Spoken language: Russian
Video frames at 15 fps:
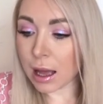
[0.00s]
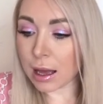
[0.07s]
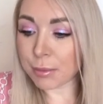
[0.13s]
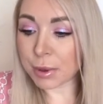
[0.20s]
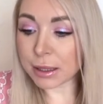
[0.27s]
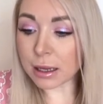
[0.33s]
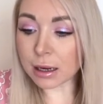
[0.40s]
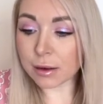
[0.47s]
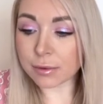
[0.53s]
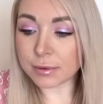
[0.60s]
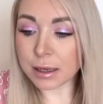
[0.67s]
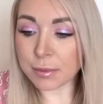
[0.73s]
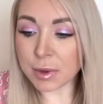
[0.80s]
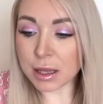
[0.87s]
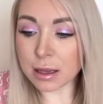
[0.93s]
Подарков
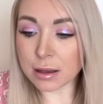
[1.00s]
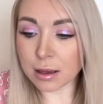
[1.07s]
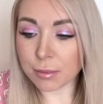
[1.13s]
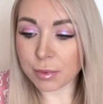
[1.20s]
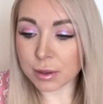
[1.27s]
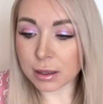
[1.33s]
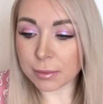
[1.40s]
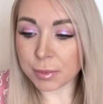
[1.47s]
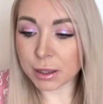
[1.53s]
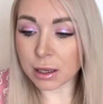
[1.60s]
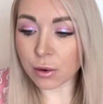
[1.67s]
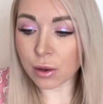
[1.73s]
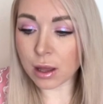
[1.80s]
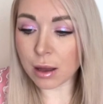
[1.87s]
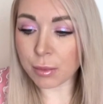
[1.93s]
для меня не было. По
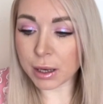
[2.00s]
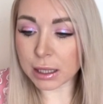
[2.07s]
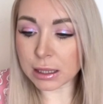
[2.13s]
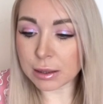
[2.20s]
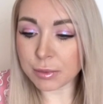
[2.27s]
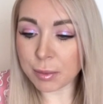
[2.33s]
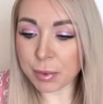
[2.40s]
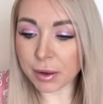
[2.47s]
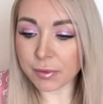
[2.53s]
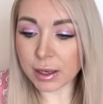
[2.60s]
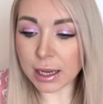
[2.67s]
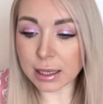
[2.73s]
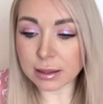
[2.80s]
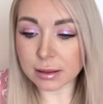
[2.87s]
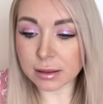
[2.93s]
дороге обратно мы
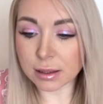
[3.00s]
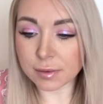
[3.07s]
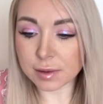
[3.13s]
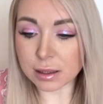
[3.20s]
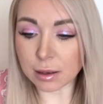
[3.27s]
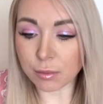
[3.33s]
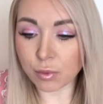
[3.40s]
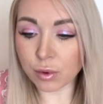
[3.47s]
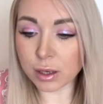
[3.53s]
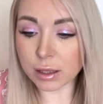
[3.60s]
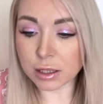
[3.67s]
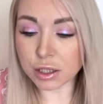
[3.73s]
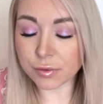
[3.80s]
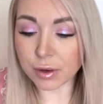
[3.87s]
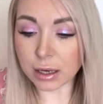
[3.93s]
провели один день в Стамбуле,
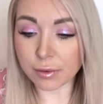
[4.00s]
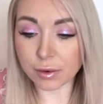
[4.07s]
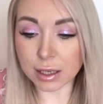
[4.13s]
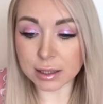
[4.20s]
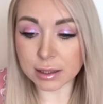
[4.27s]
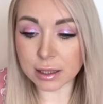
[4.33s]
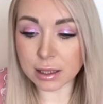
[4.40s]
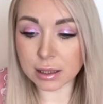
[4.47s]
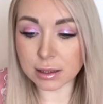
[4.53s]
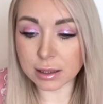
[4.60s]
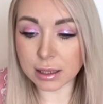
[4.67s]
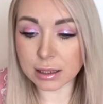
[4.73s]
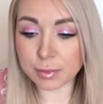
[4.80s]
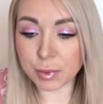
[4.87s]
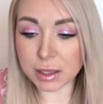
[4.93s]
ночевали в гостинице.
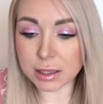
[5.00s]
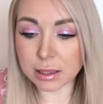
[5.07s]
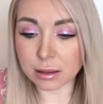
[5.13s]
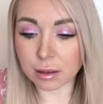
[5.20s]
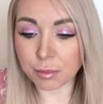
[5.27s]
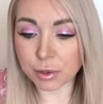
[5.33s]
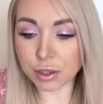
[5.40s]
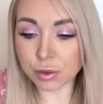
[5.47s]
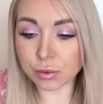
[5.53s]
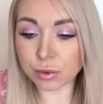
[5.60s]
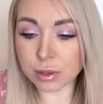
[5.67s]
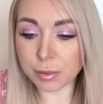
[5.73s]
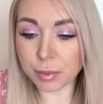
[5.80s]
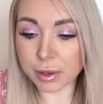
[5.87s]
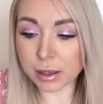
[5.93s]
Я спросила, почему
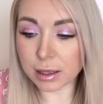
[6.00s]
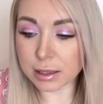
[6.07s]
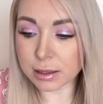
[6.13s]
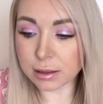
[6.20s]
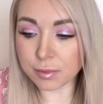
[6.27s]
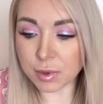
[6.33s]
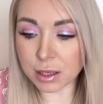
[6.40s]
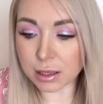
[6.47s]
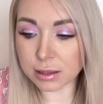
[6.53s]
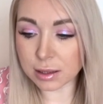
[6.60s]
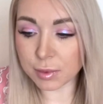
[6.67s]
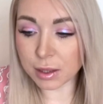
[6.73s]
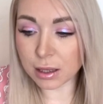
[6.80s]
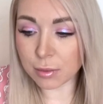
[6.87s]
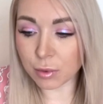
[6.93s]
он не пригласит меня к
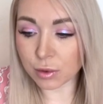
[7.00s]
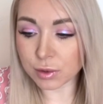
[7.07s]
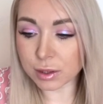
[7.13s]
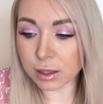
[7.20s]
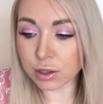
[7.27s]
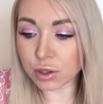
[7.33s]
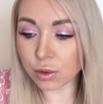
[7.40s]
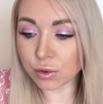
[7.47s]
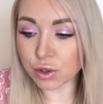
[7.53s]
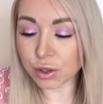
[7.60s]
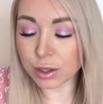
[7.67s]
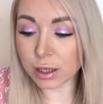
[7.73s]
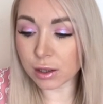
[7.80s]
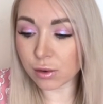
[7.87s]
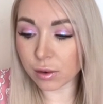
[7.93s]
себе домой. Он сказал, что
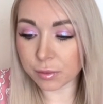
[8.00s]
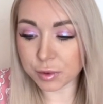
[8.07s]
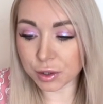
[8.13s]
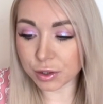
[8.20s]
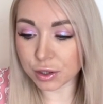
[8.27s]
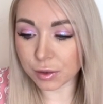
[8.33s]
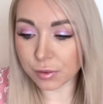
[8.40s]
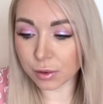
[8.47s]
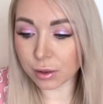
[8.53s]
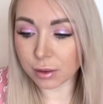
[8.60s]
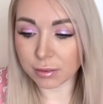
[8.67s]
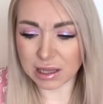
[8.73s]
очень далеко вообще живет.